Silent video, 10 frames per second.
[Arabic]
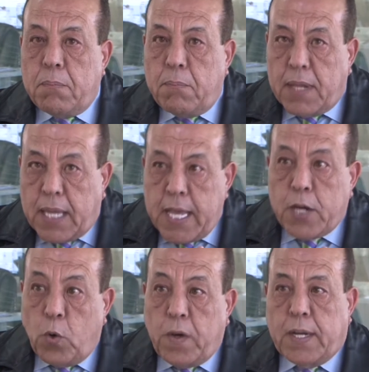
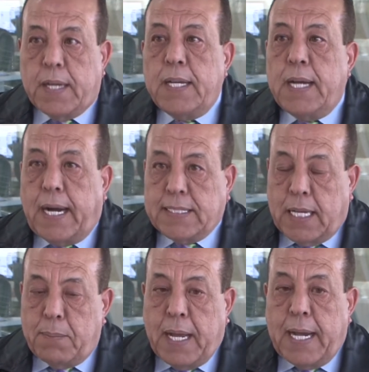مظاهر اخرى
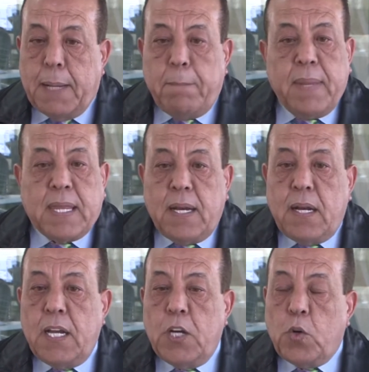حصلت بالعالم
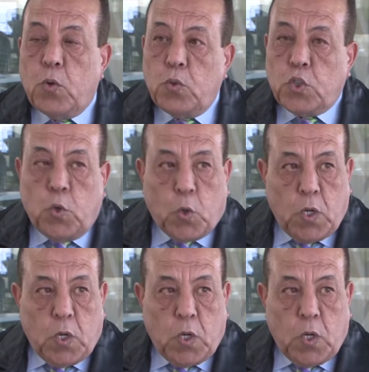مثل خروج